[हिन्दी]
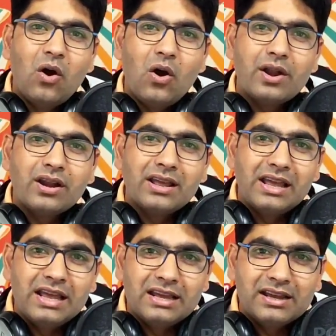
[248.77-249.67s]
और
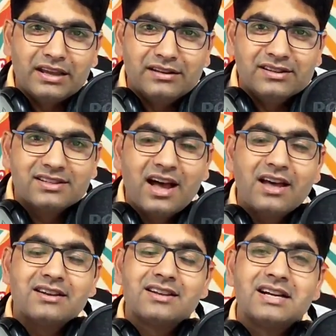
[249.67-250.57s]
एक
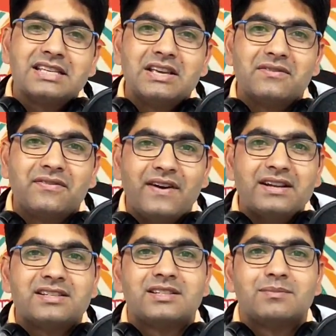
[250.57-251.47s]
इंसान का ये
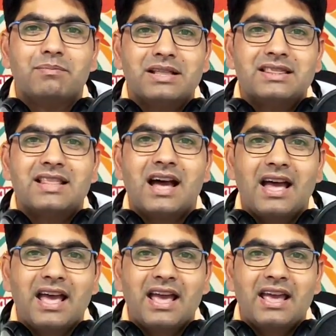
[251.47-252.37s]
फ़र्ज़ बनता
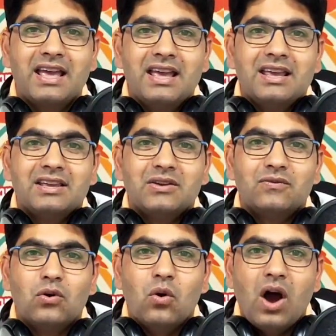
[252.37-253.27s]
है कि
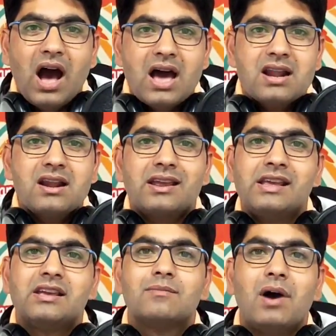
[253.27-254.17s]
वो हर
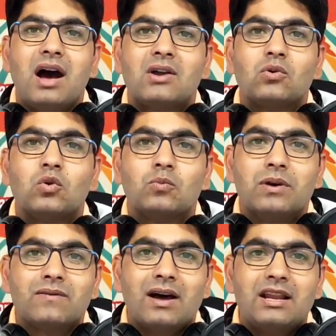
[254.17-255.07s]
एक बार
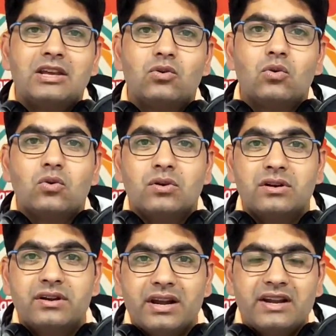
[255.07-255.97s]
ऊपर वाले को
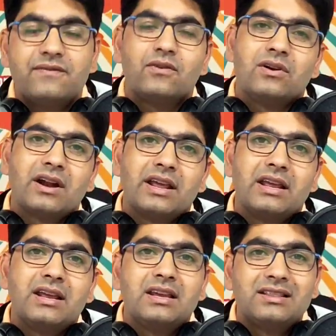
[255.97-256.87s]
ग्रेटफुल रहे
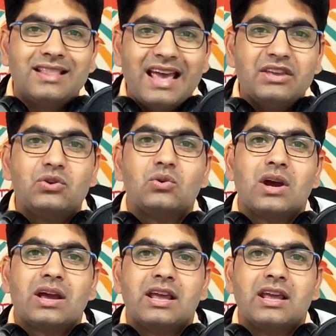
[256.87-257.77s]
थैंक यू
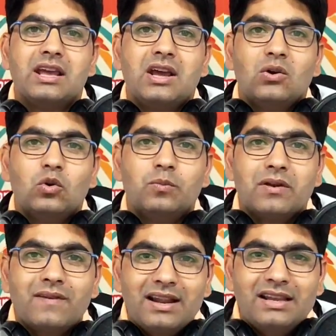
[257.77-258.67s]
कहे
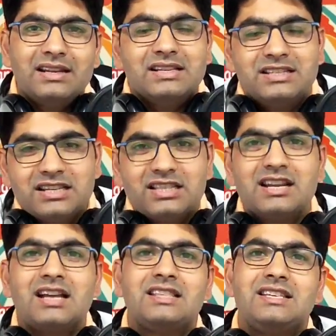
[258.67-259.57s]
ऊपर वाले ने
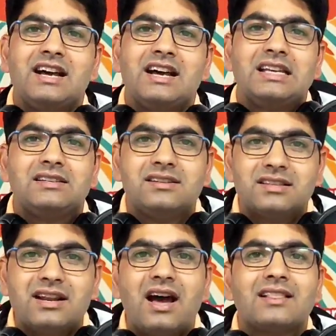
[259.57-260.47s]
जितना दिया है
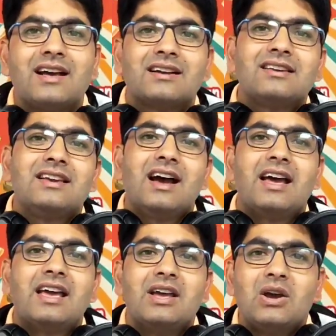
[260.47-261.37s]
जितना अदा किया
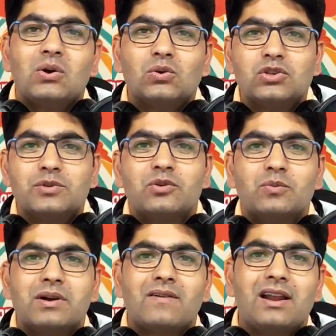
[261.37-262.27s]
है उसमें
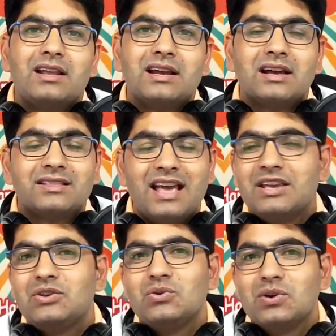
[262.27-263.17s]
ऊपर वाले का
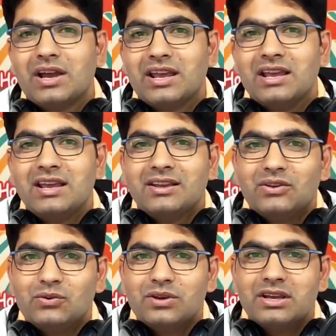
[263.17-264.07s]
थैंक यू कहे
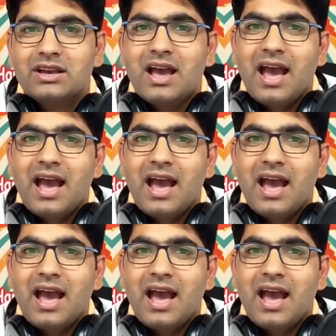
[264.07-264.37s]
क्योंकि